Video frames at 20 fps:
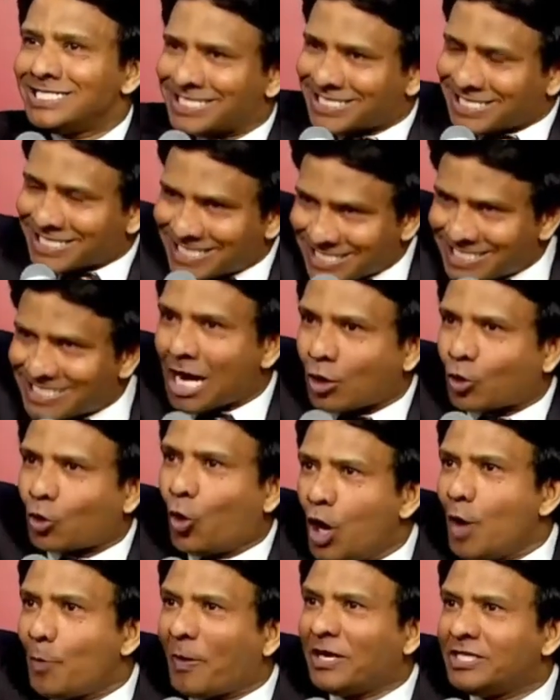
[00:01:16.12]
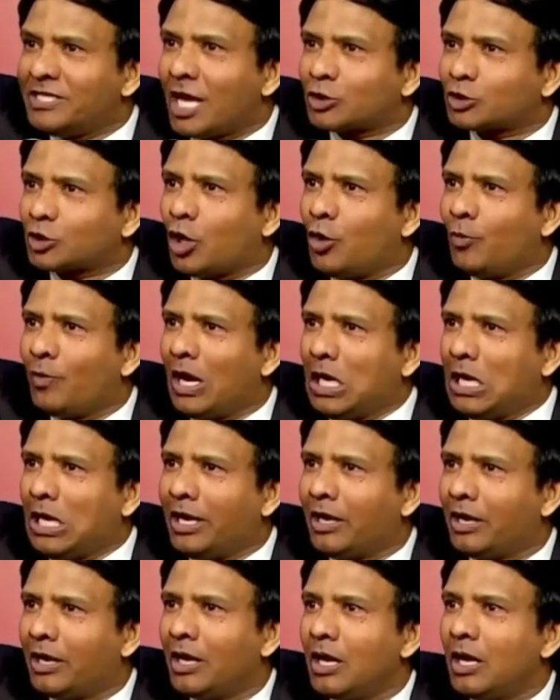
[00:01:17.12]
ఎక్కడన్నా కూలి పని చేసుకొని
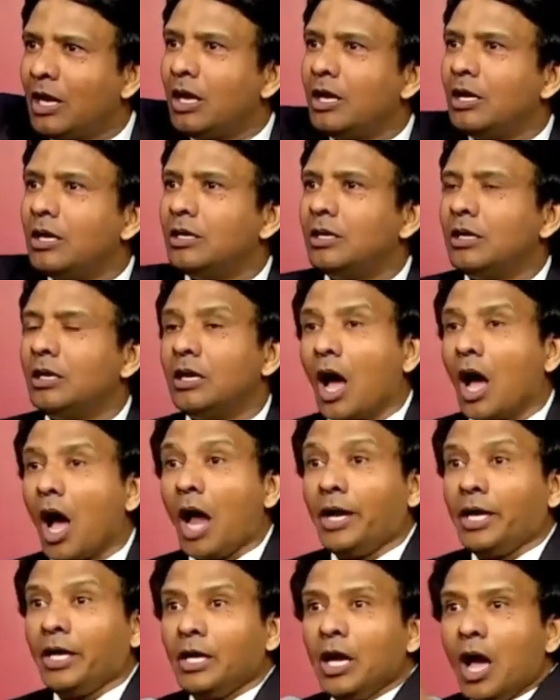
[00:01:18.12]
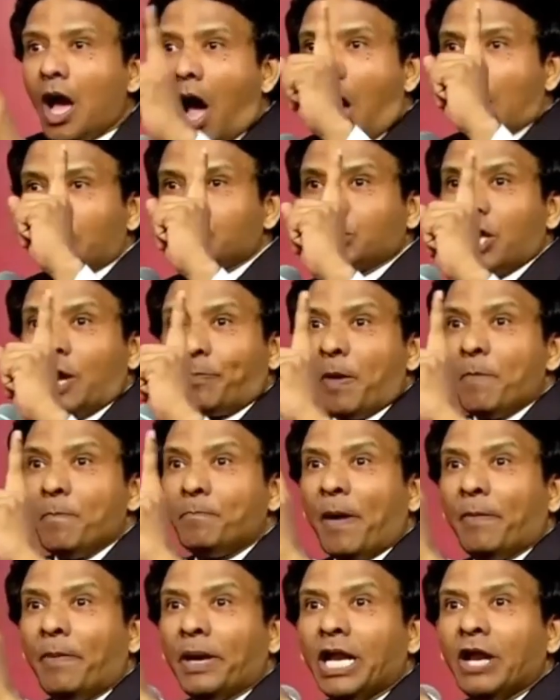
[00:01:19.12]
వెళ్ళి అని ఆ
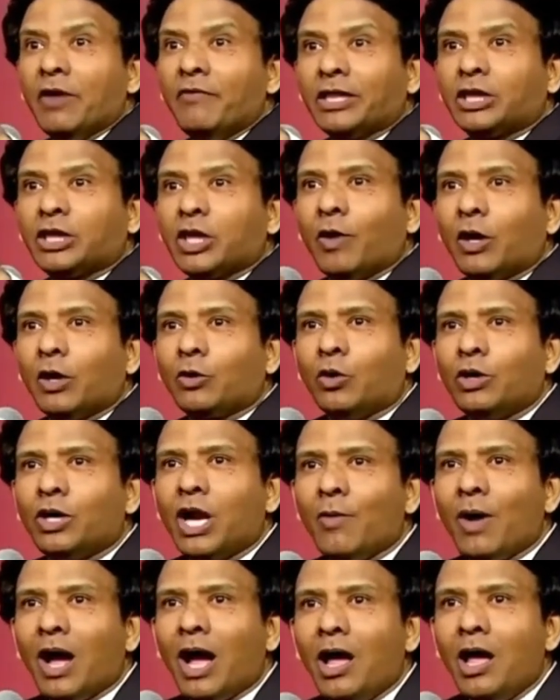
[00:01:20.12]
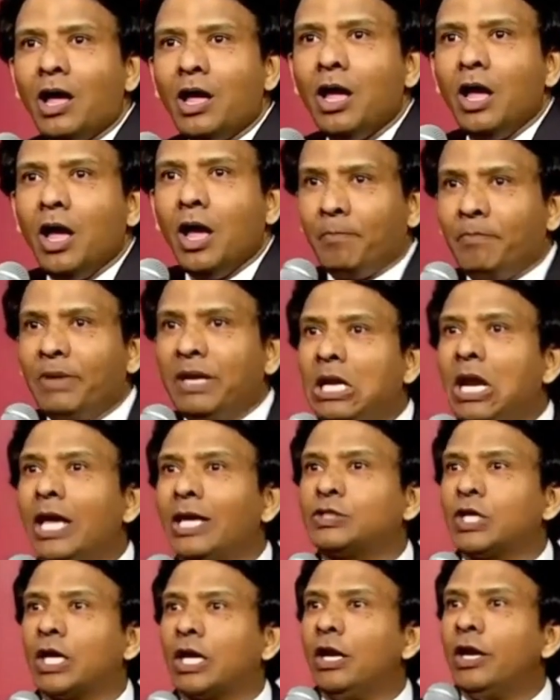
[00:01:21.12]
శపింపబడిన వ్యక్తి అనుకుంటున్నావా మీ
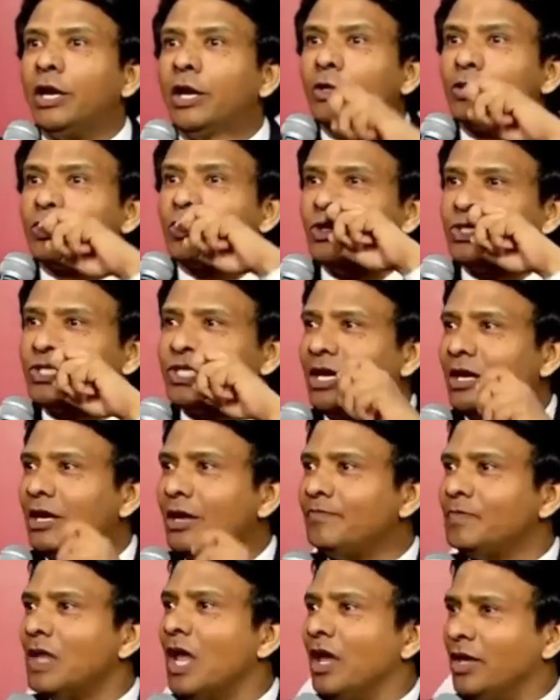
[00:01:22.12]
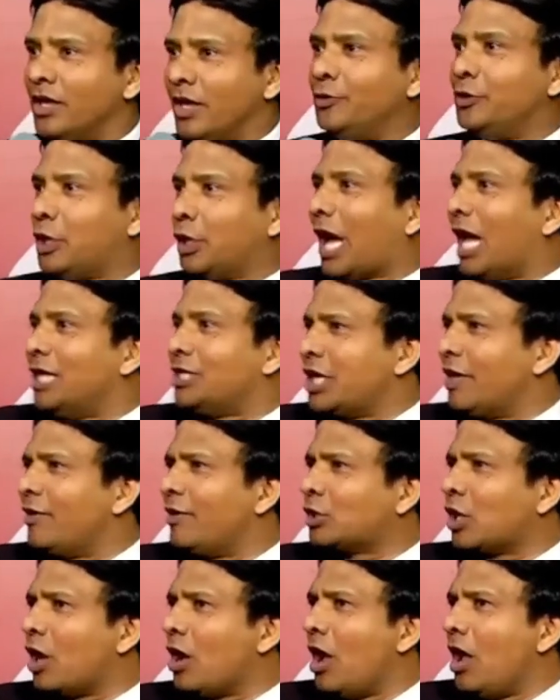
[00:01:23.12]
లెక్చర్లు నిన్ను చూసి ఎందుకు ఆ
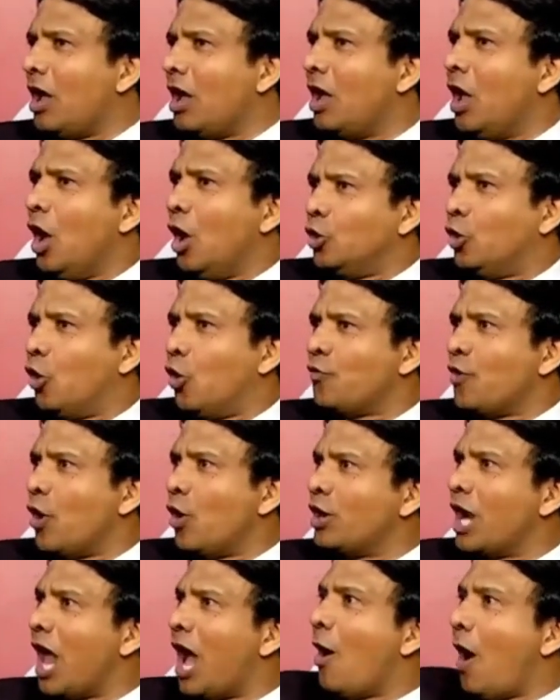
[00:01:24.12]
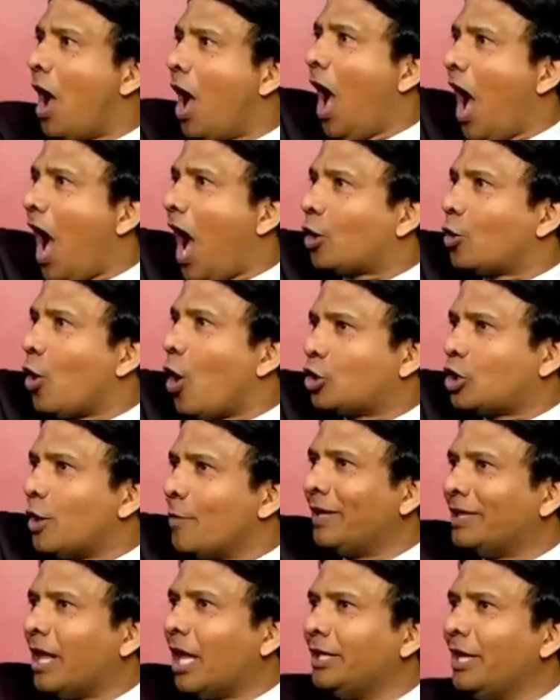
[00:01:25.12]
జీవితం నువ్వు ఉన్నావు ఆ రోడ్డు
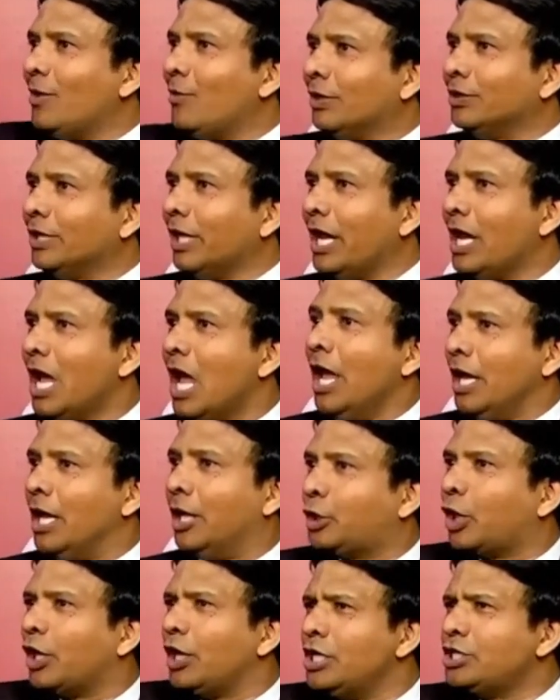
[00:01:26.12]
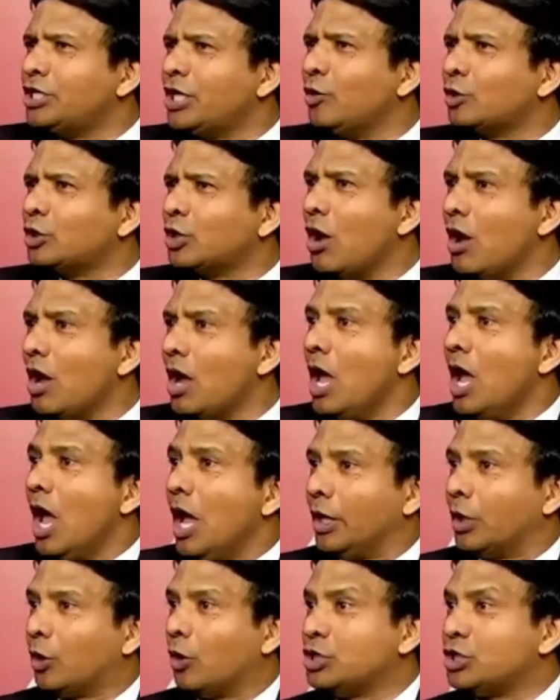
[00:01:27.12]
మీద అది ఉంది ఎందుకు నీ జీవితం
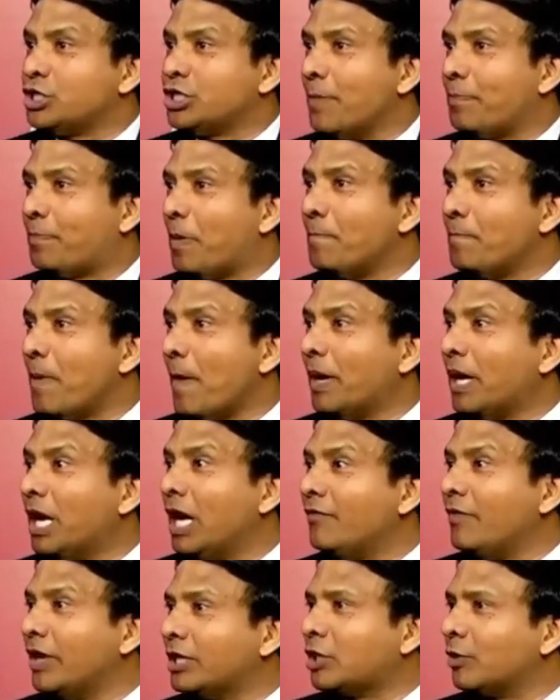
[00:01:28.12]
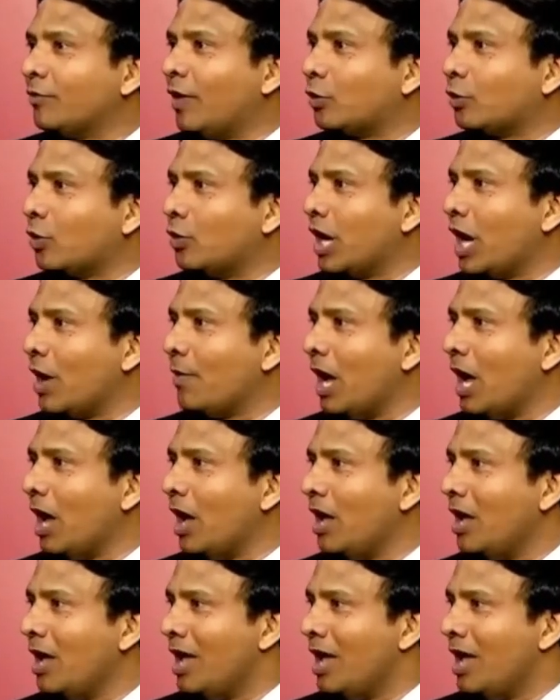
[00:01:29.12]
ఈరోజు చెప్పింపబడిన వ్యక్తి అనుకుంటున్నావా